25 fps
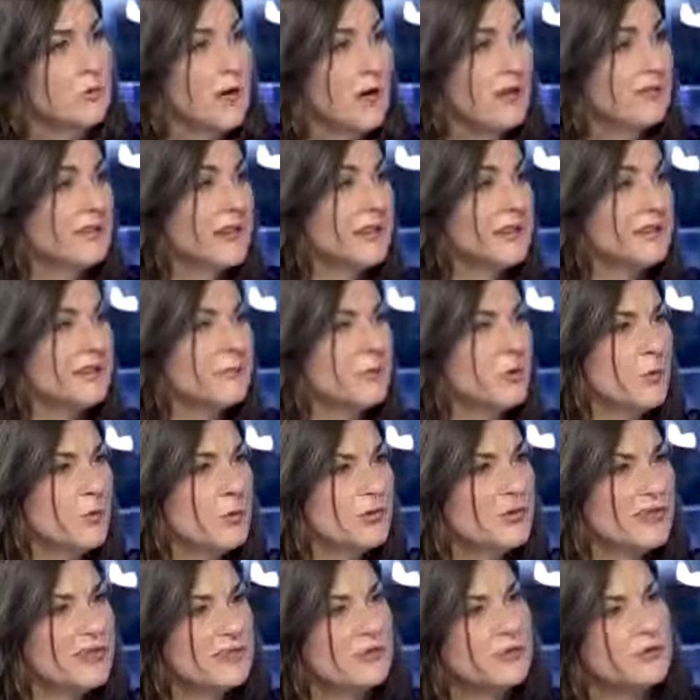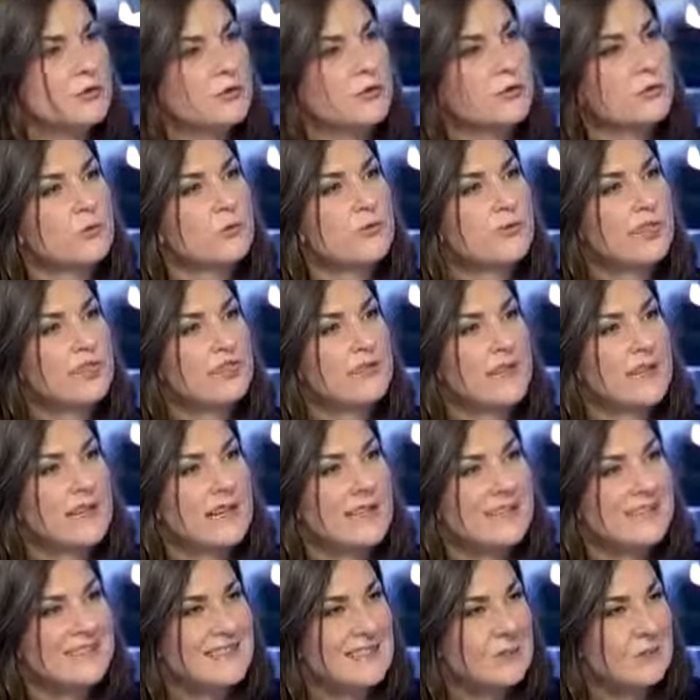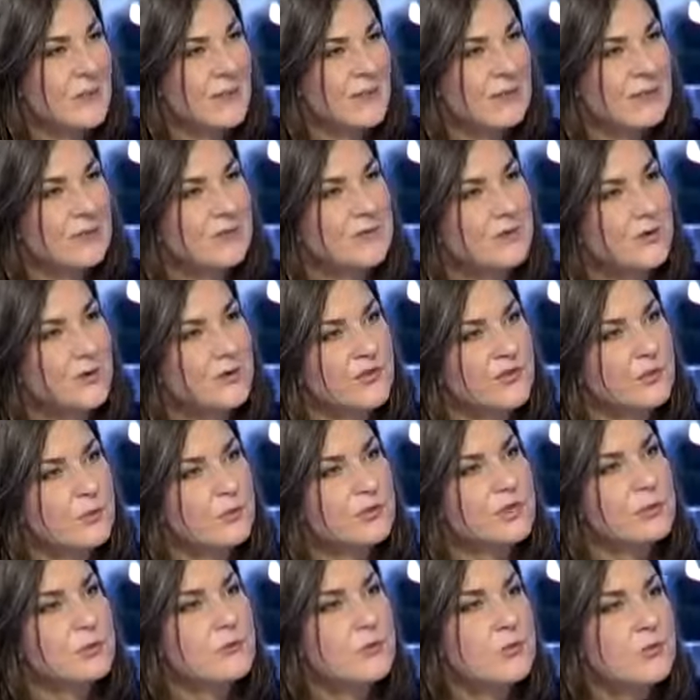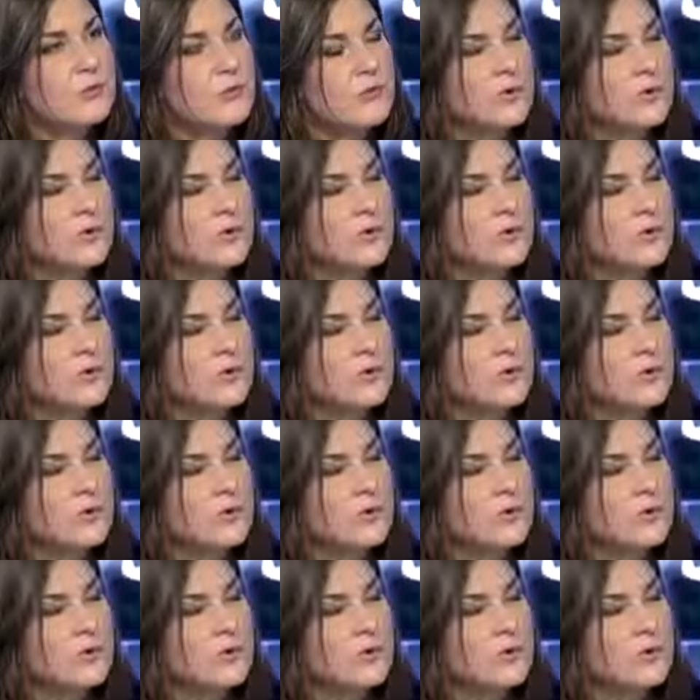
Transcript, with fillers: Un dernier mot peut-être sur tout ce qui va être la cyberdéfense, si on est plus